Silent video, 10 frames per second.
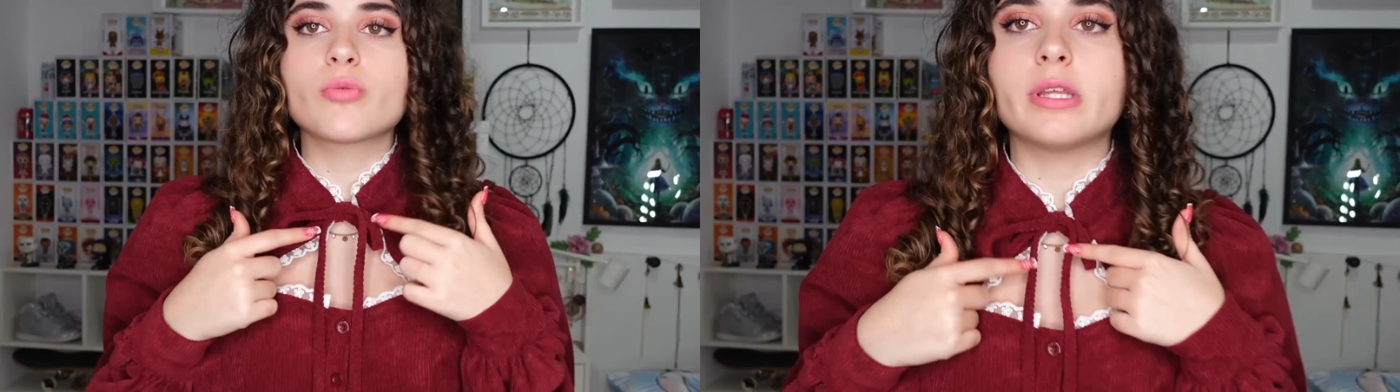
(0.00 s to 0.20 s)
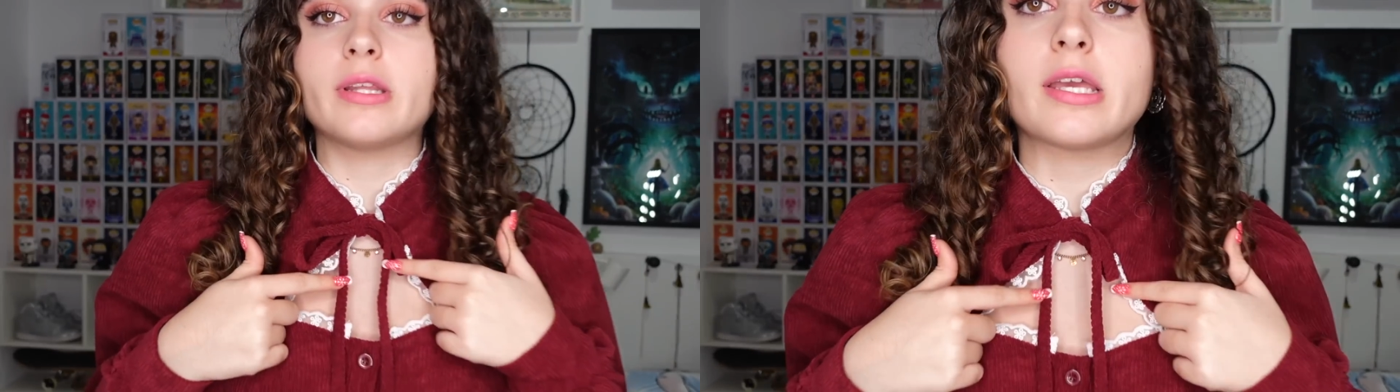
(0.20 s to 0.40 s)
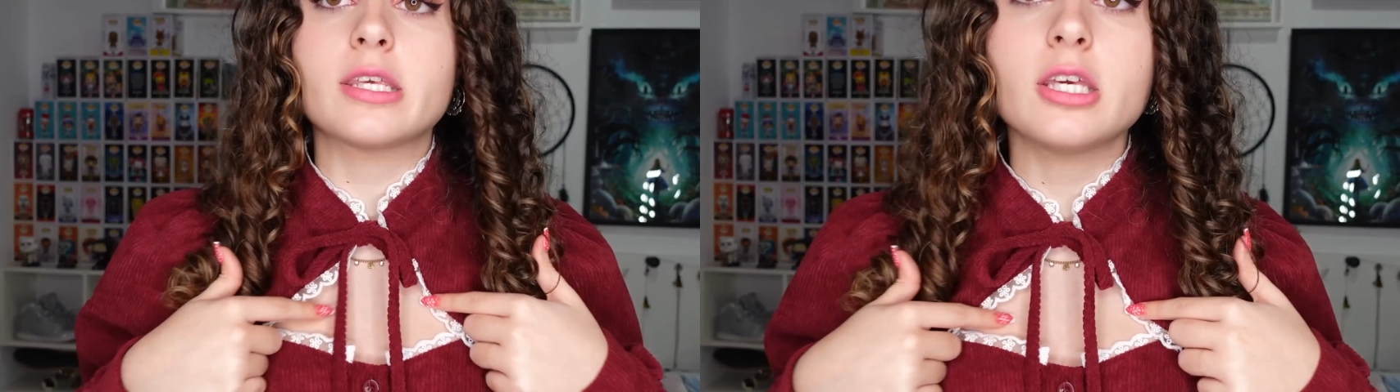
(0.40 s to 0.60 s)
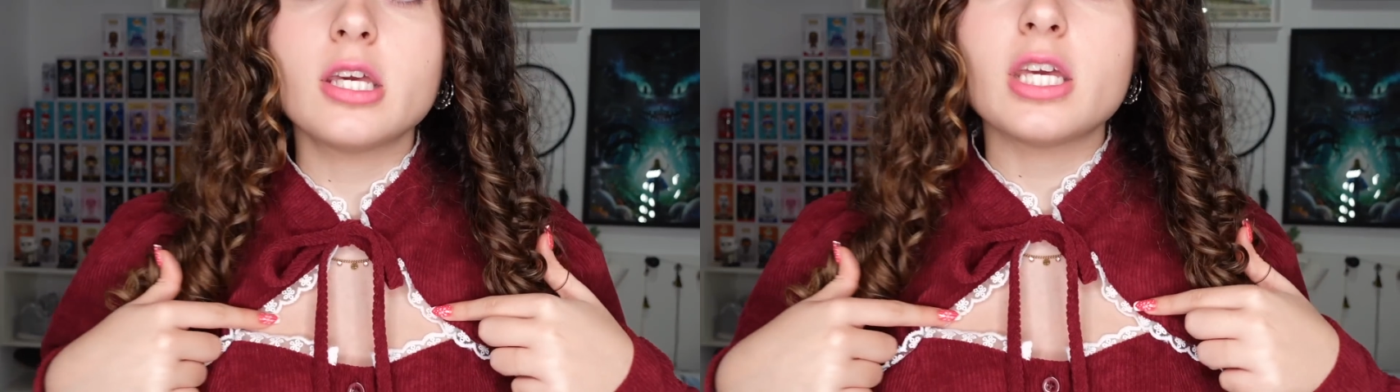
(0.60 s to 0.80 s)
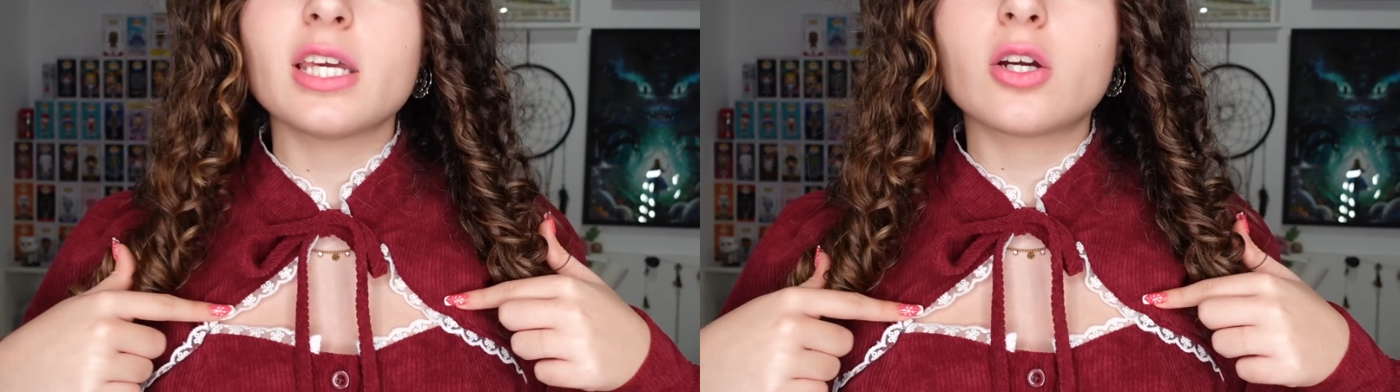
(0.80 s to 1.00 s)

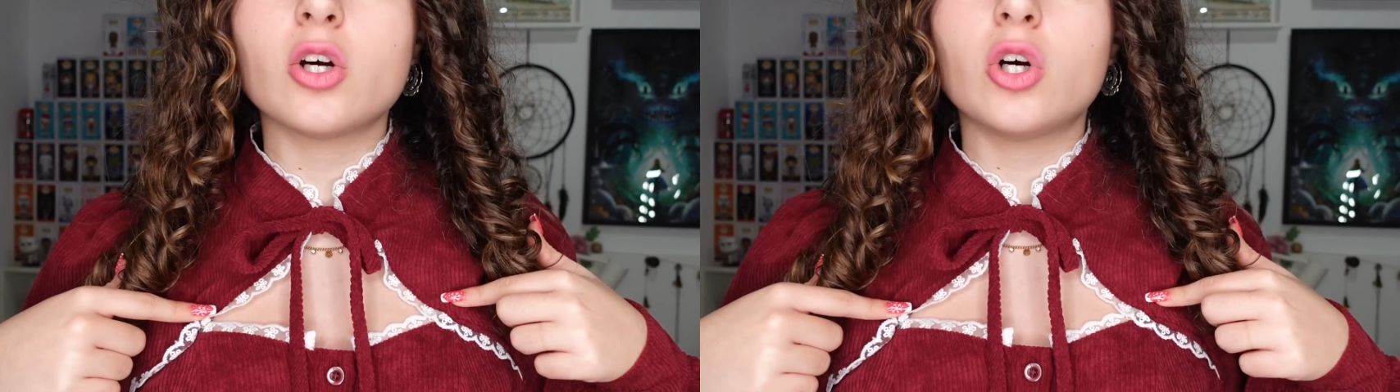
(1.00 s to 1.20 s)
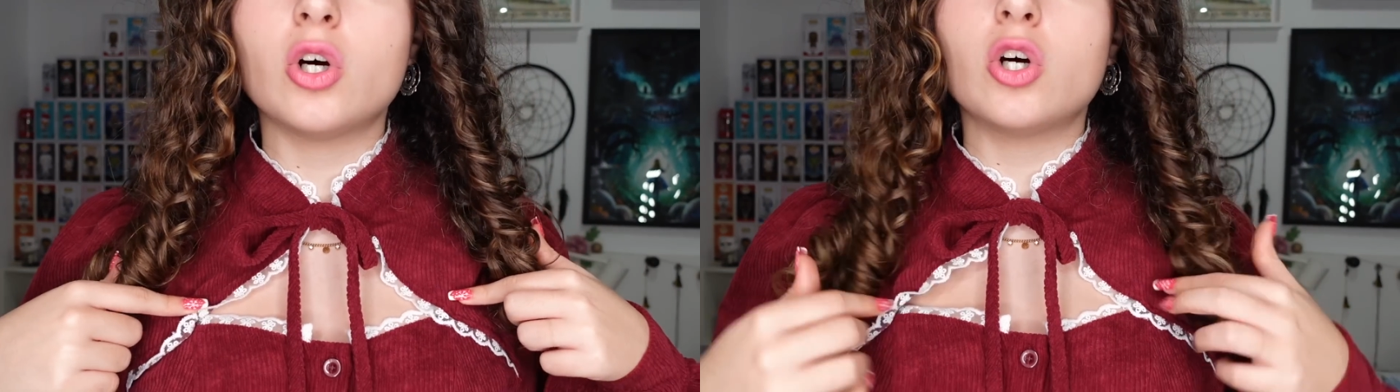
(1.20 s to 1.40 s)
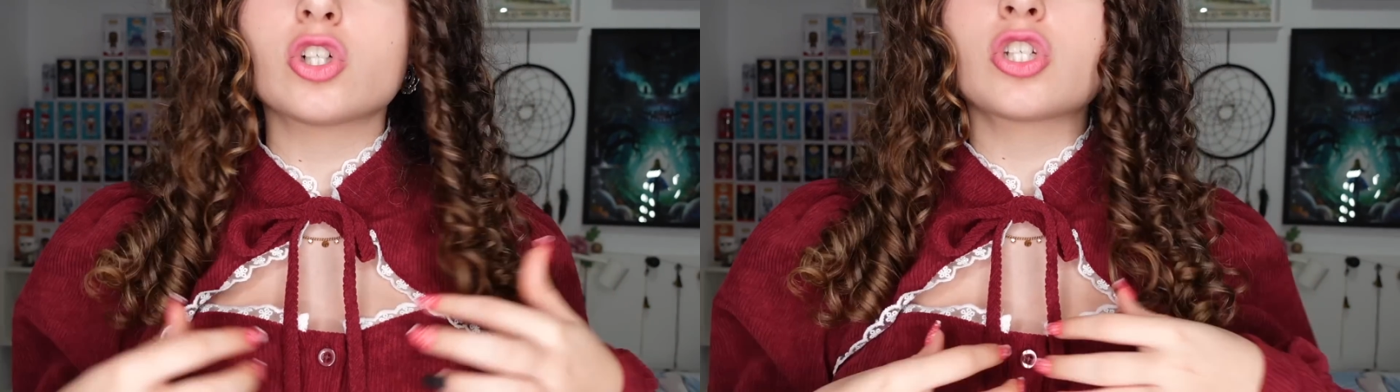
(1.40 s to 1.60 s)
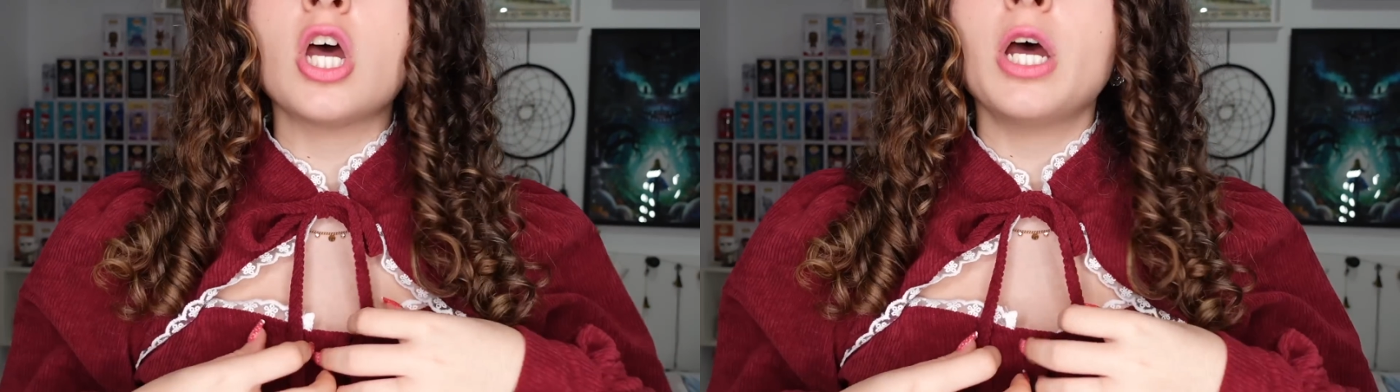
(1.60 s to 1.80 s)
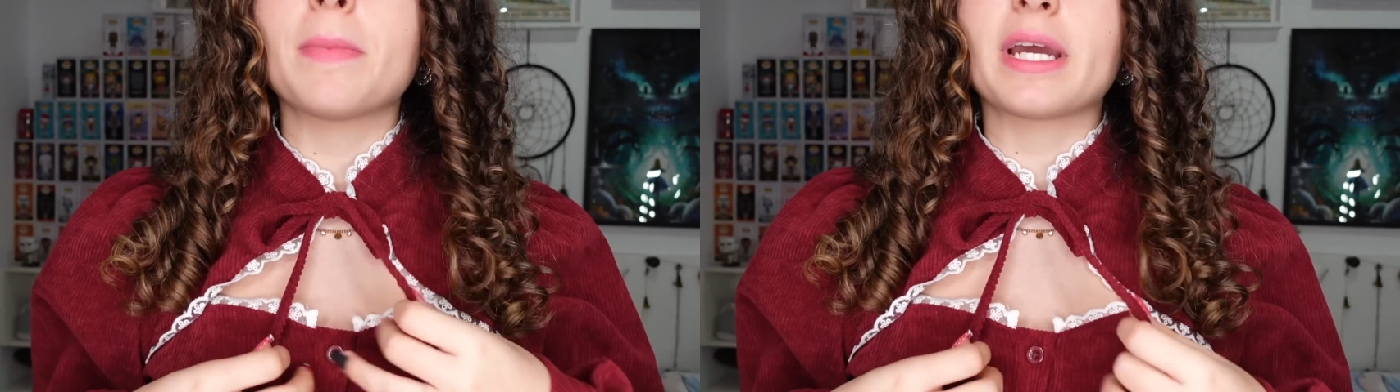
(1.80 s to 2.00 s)
detallitos,
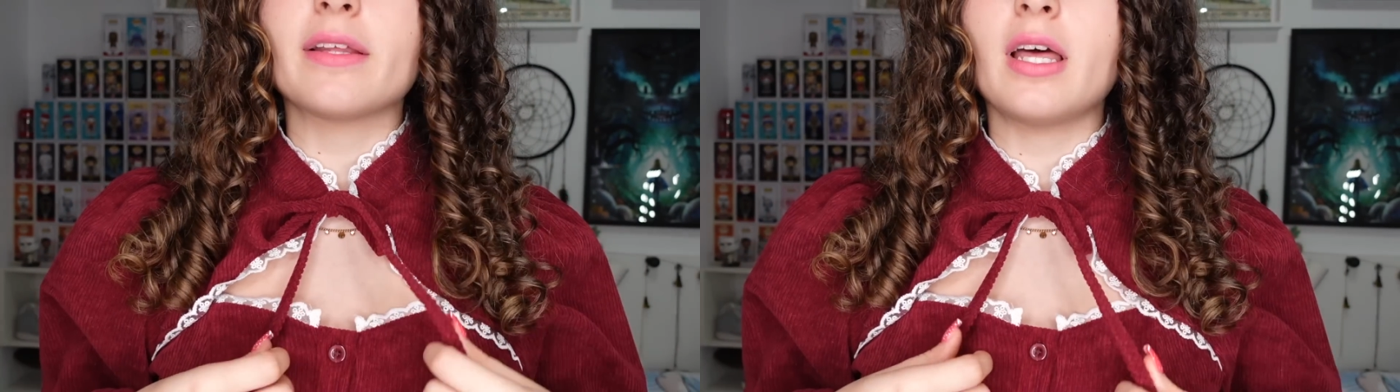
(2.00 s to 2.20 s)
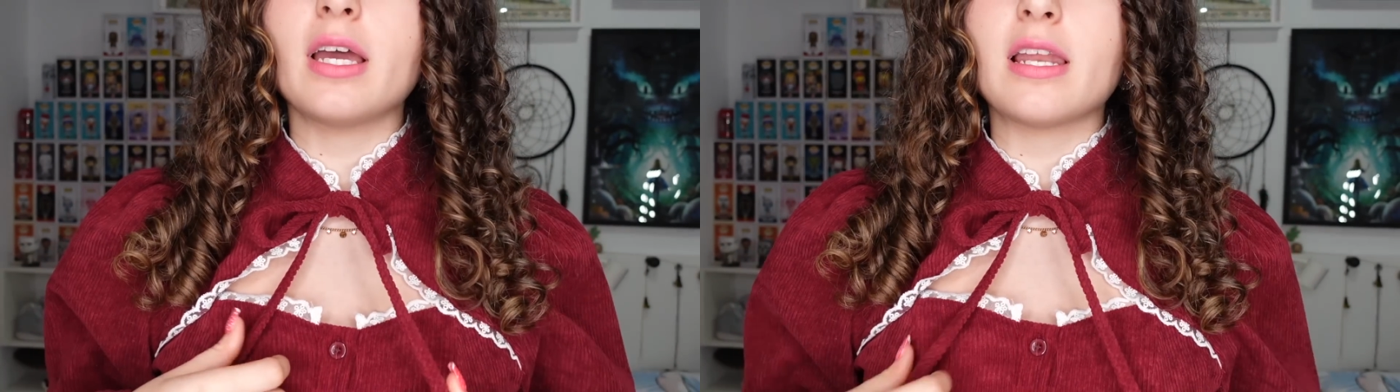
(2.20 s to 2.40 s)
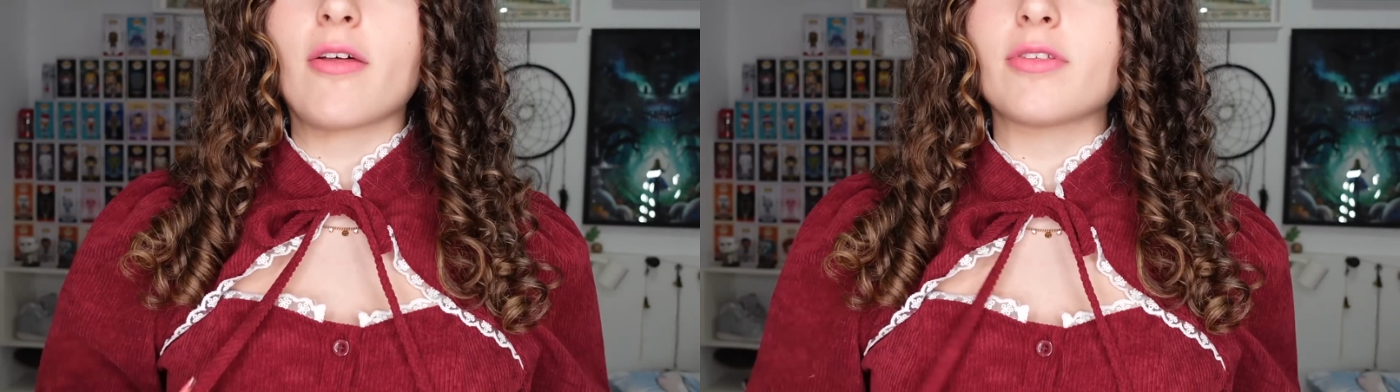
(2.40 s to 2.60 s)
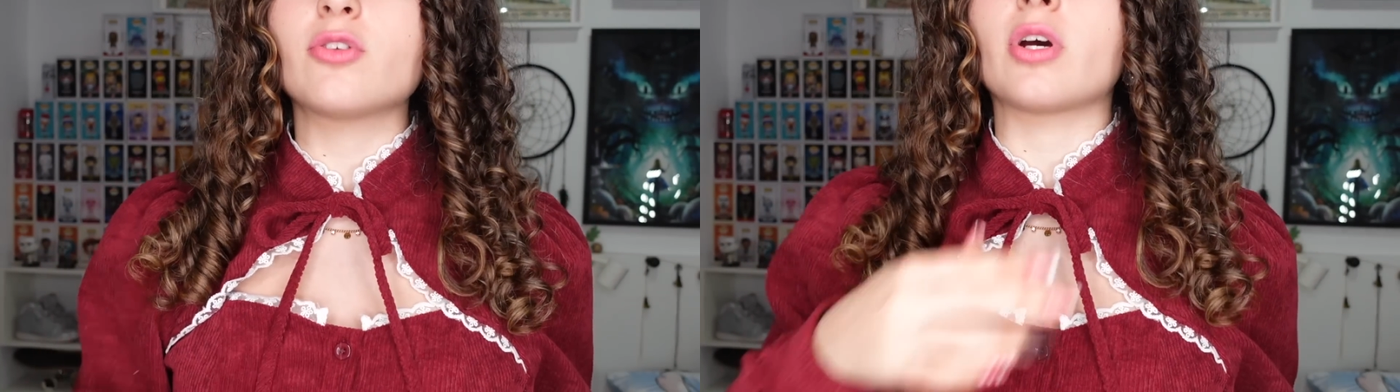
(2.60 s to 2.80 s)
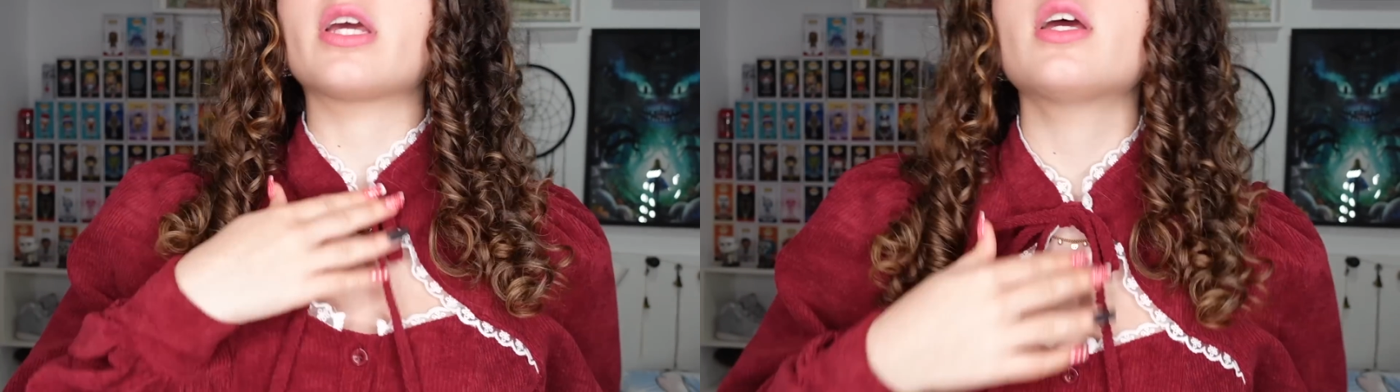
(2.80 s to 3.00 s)
Me encanta el
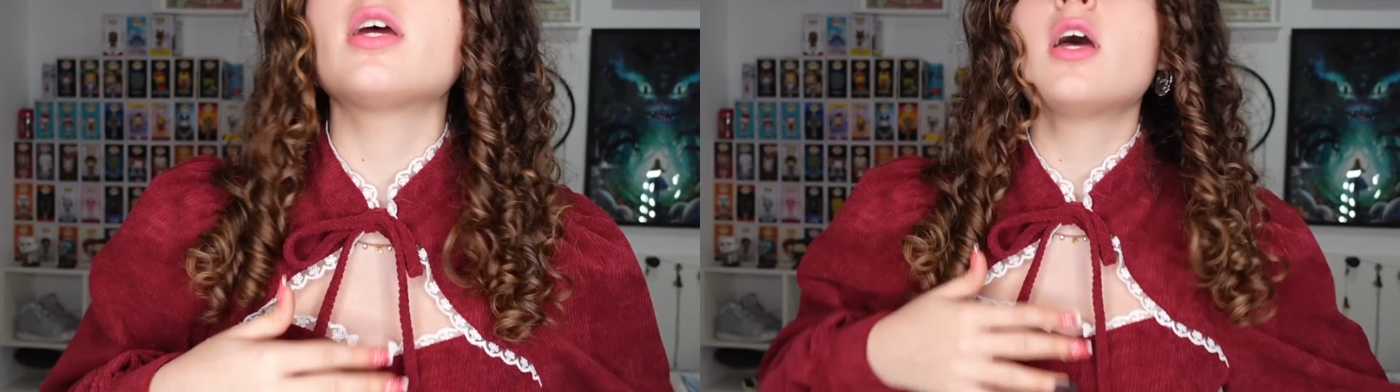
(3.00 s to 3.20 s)
lacito aquí.